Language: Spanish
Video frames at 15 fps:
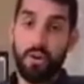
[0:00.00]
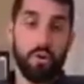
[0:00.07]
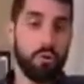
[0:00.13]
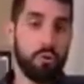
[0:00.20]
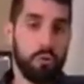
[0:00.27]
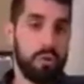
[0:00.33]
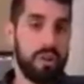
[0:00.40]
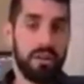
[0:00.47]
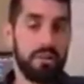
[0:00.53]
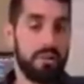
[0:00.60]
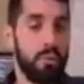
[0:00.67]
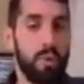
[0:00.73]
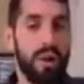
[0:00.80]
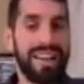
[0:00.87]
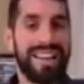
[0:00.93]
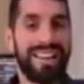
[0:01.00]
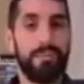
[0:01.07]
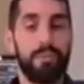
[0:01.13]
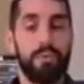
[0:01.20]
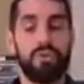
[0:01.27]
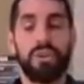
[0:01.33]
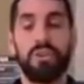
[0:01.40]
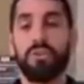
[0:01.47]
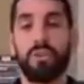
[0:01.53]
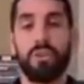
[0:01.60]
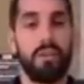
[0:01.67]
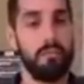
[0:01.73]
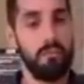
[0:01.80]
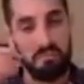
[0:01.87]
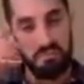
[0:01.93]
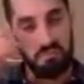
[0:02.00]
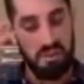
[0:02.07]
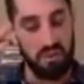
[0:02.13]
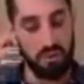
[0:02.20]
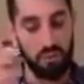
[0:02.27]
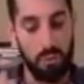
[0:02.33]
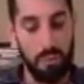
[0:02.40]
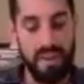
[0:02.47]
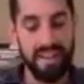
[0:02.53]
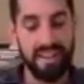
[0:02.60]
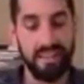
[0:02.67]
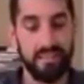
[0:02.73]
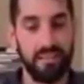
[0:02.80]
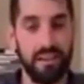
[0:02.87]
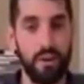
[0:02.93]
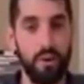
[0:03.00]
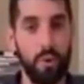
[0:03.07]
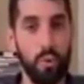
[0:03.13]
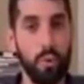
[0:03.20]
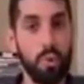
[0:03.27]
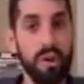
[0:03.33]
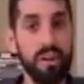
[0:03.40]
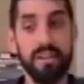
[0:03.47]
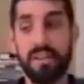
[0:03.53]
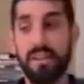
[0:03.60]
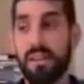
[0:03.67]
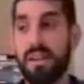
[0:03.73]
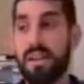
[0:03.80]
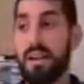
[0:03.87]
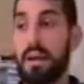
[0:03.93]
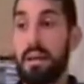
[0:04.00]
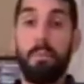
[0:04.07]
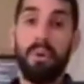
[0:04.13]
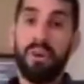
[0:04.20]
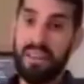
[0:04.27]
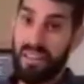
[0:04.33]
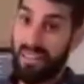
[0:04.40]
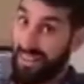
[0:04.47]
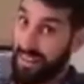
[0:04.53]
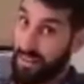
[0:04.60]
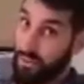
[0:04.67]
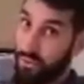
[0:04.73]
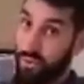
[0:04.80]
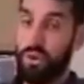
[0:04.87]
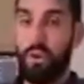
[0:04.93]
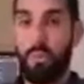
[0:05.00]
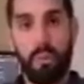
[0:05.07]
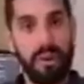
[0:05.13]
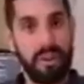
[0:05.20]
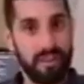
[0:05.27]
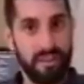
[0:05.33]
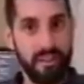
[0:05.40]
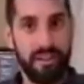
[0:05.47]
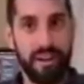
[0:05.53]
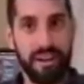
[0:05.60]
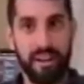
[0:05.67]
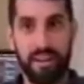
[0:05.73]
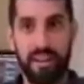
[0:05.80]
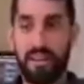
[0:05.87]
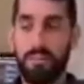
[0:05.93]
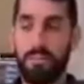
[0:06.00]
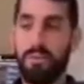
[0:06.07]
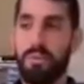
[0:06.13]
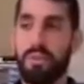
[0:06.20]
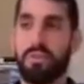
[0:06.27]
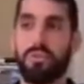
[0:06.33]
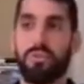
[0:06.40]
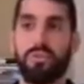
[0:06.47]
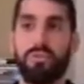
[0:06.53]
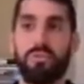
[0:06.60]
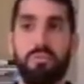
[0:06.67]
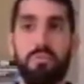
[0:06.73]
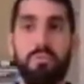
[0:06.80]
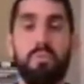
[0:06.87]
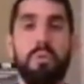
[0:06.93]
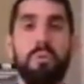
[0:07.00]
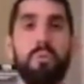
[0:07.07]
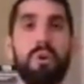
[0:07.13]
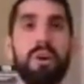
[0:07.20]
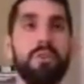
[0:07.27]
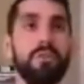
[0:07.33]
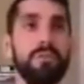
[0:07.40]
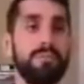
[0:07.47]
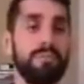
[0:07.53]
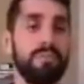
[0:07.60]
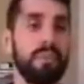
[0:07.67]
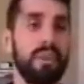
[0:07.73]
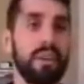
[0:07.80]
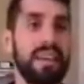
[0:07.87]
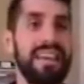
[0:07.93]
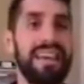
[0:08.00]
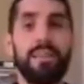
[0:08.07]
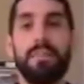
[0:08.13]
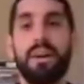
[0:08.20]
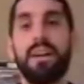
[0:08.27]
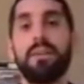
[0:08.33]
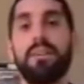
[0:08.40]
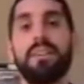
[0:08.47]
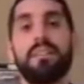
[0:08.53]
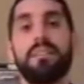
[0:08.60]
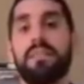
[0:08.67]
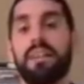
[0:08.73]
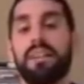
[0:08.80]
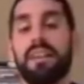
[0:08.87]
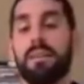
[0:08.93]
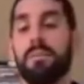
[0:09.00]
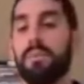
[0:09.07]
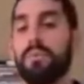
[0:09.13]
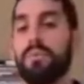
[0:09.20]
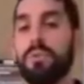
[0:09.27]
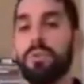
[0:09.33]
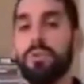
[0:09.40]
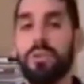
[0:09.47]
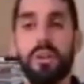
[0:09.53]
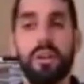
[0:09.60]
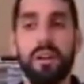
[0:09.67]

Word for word: construir cualquier proyecto que en sus mentes se les ocurra. Pueden trabajar solos o pueden trabajar en equipo, eso es muy bueno. Y además que tienen salida al mundo